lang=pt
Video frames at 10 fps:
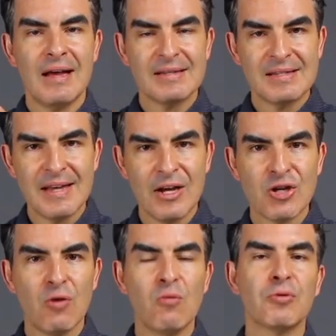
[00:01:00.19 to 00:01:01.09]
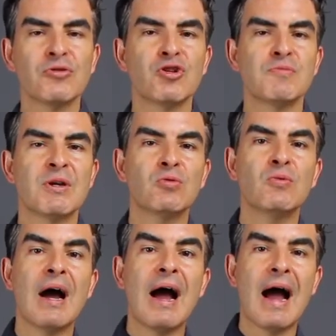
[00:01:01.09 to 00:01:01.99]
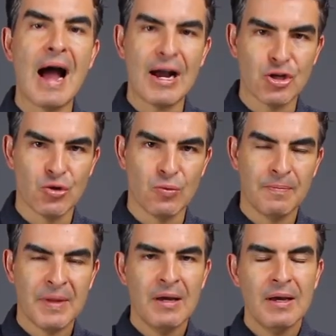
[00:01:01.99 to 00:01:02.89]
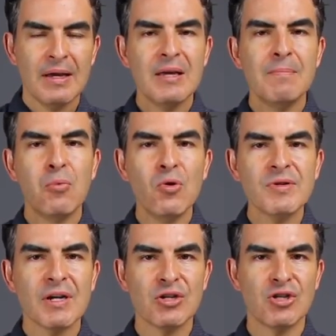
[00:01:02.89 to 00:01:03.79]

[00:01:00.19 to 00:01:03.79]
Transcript: seja um procedimento ágil. E em busca de